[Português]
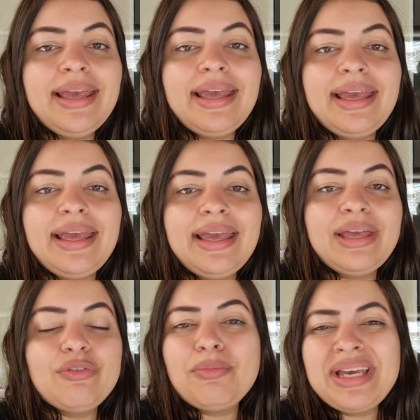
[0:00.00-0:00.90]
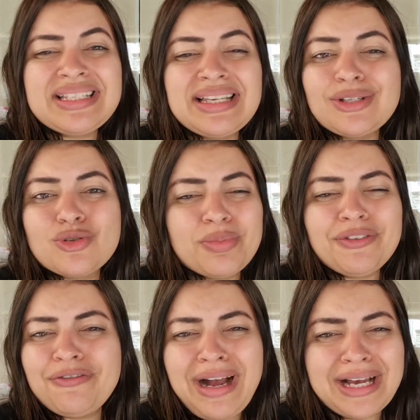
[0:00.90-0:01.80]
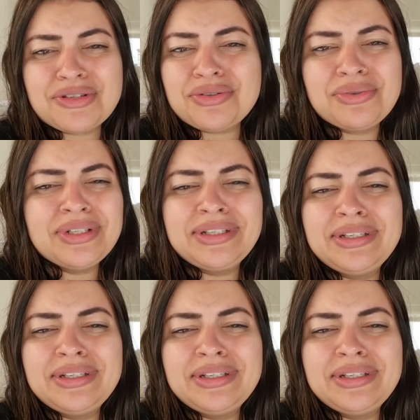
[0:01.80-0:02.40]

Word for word: É, eu vi uma receita super fácil,